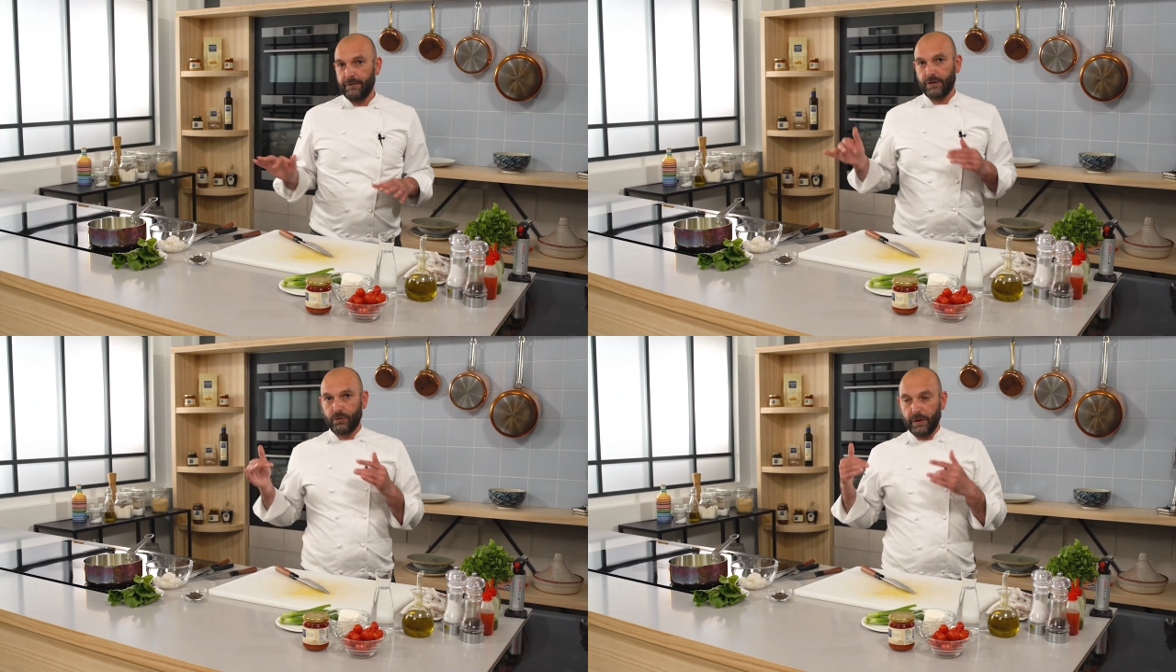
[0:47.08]

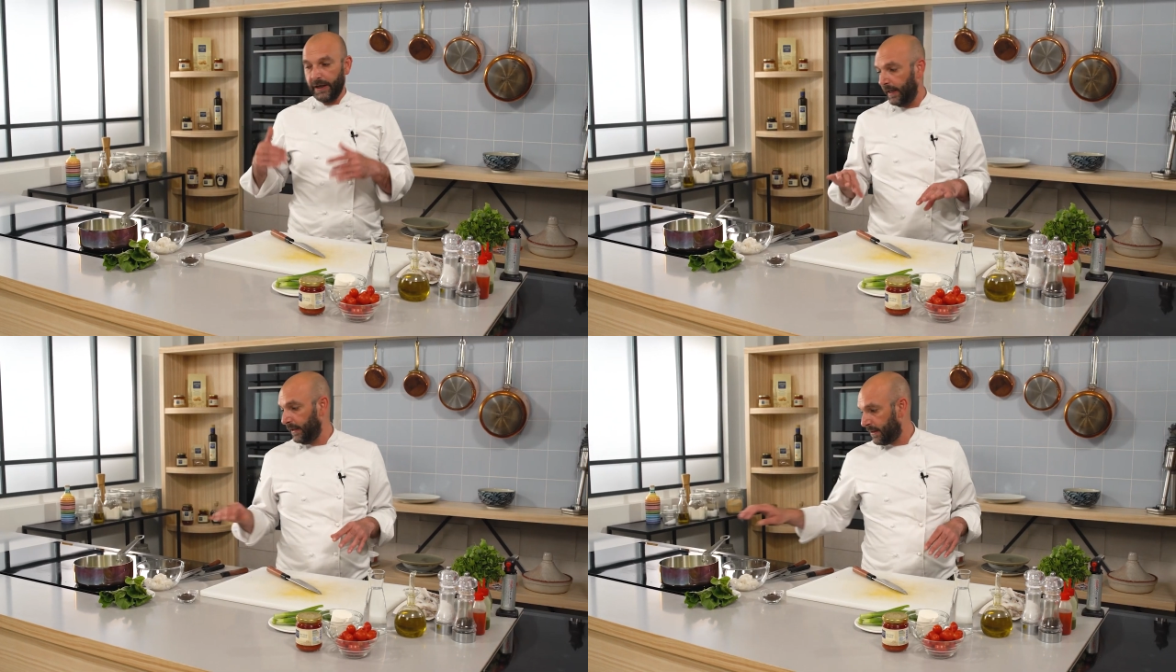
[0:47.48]
le
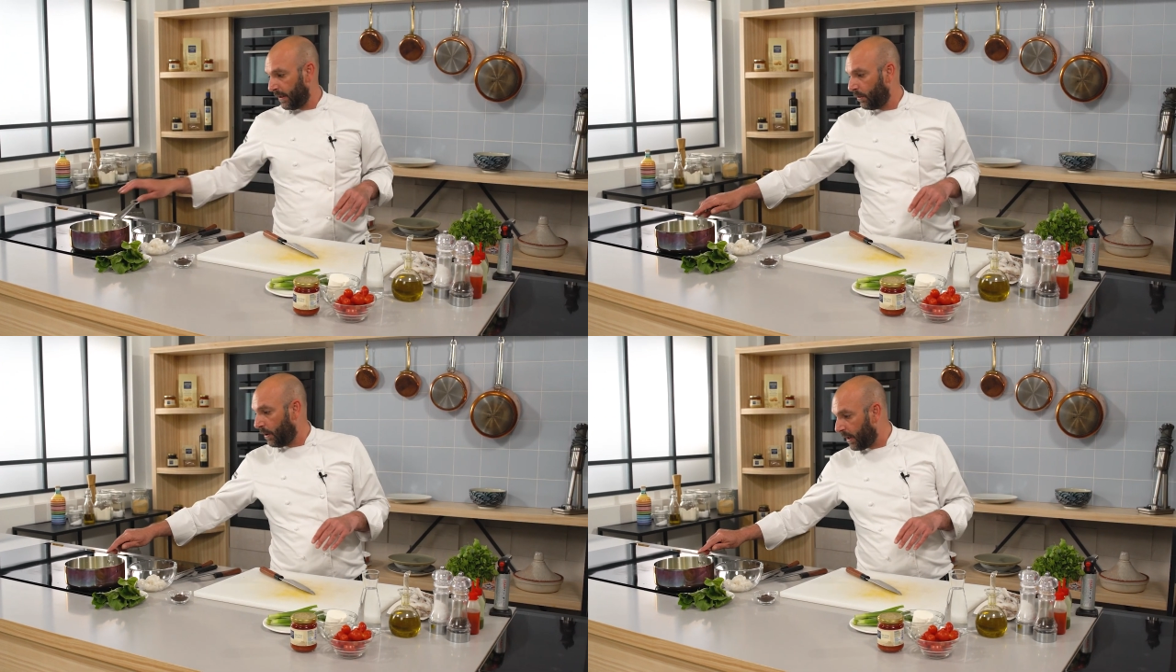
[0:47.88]
verdure
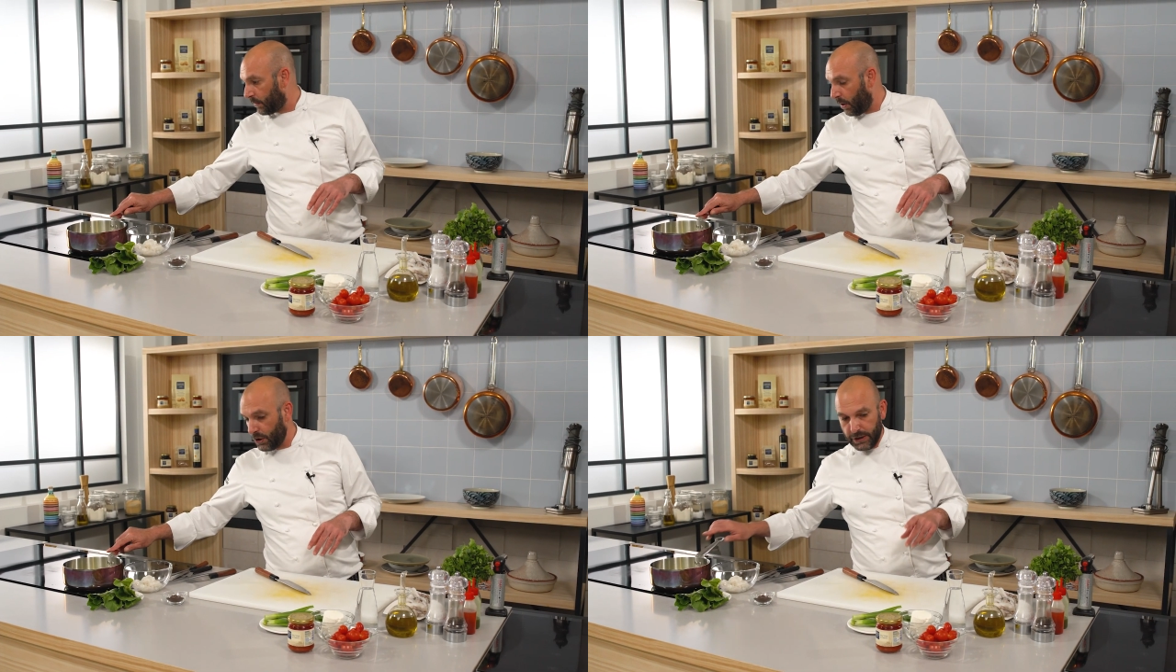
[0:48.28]
iniziano a
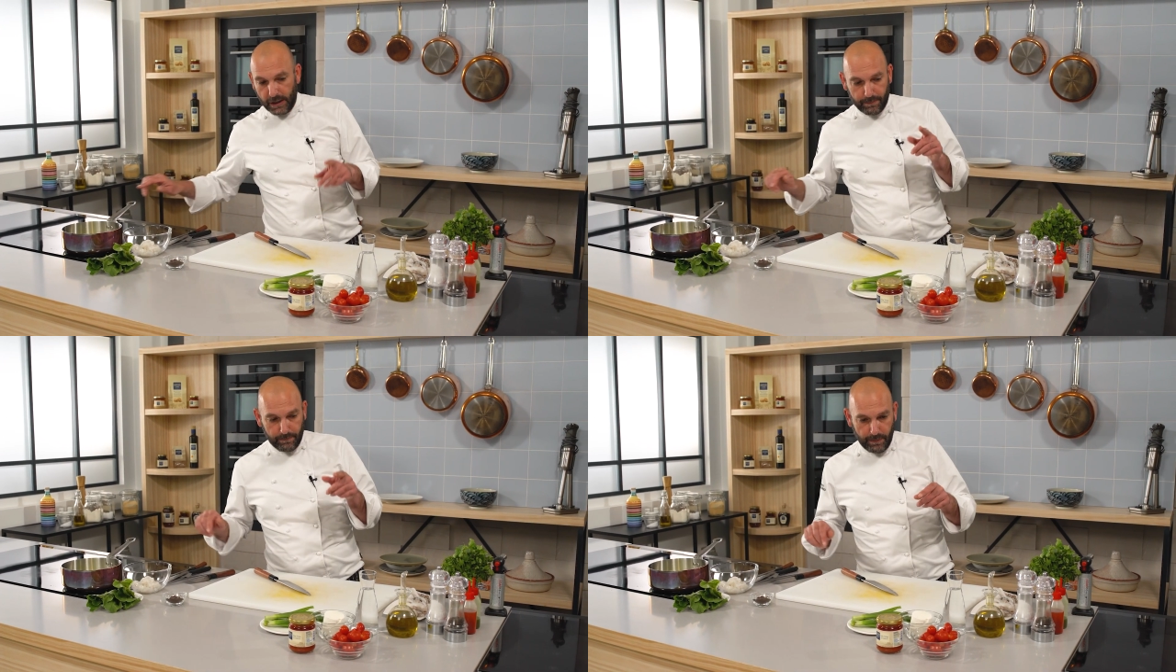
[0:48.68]

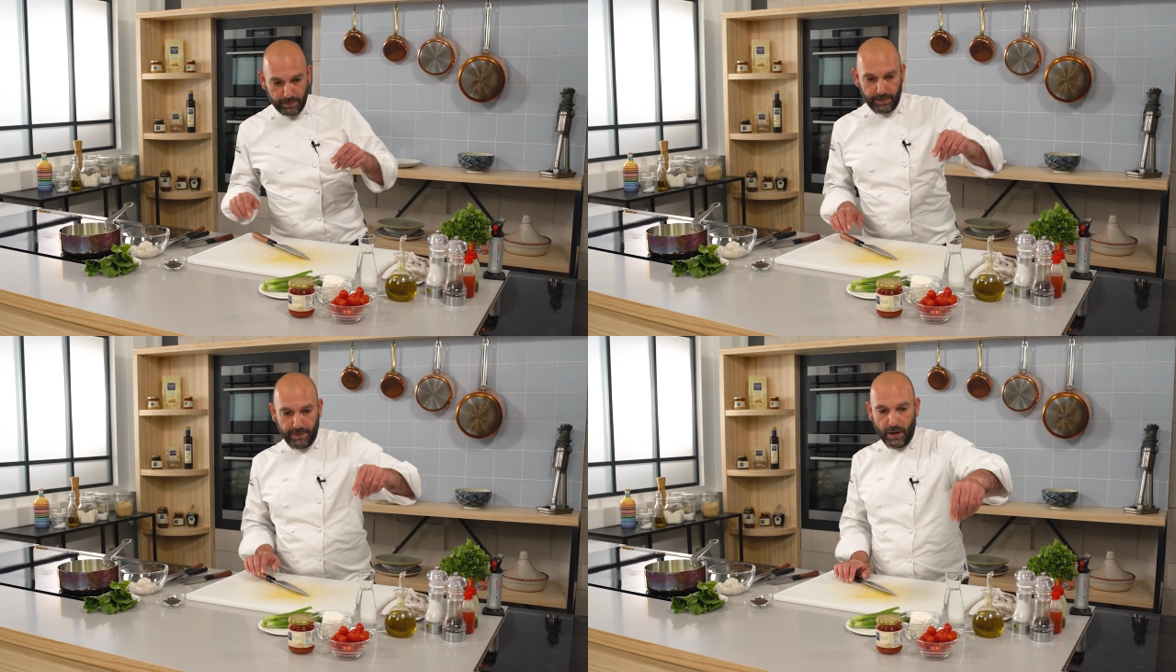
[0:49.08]
cuocere, mi
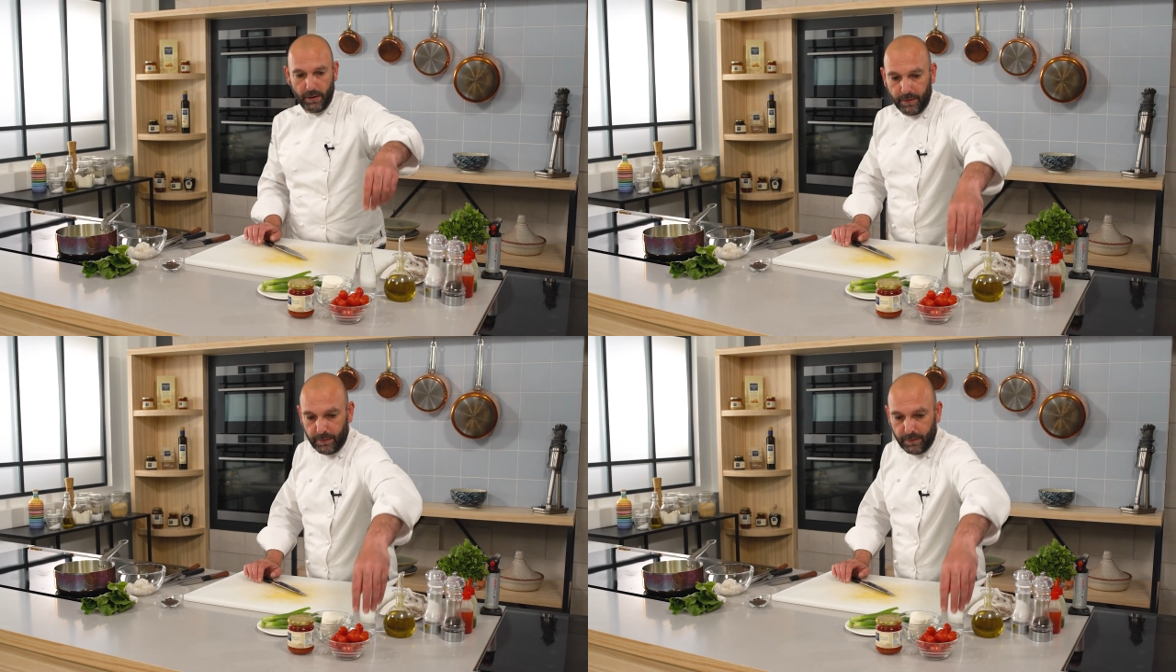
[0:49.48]
preparo i